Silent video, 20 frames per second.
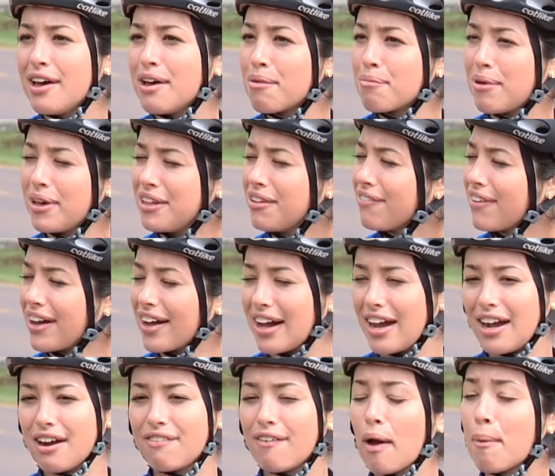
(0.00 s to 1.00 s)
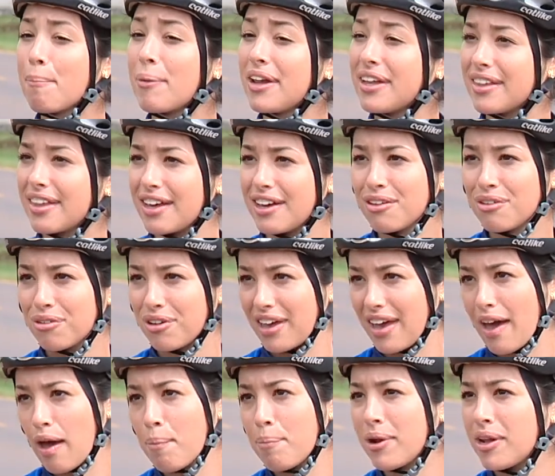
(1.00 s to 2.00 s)
bem devagar, vai aprendendo o que
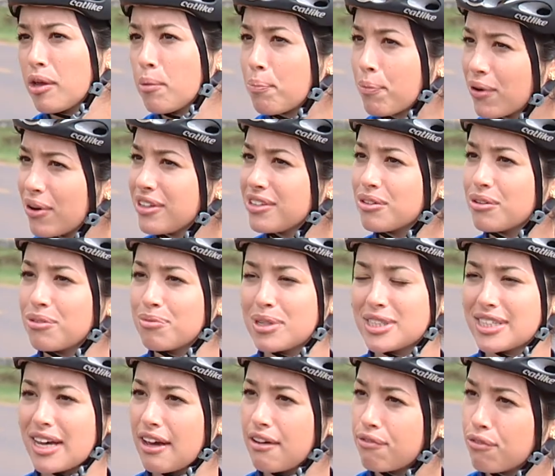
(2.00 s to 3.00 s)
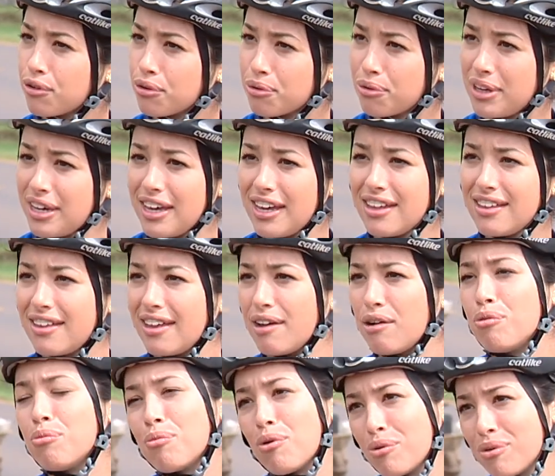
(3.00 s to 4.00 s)
é para depois começar a evoluir e ter
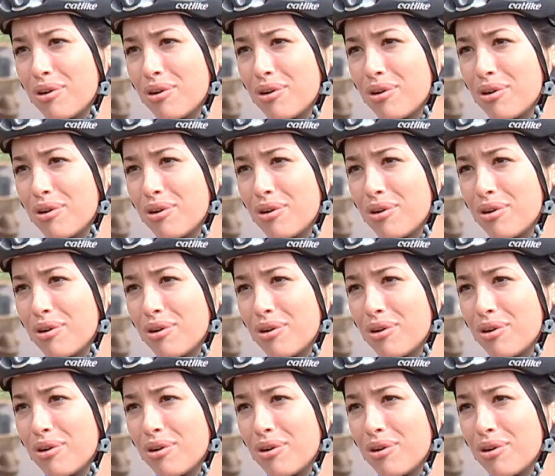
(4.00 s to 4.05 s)
um bom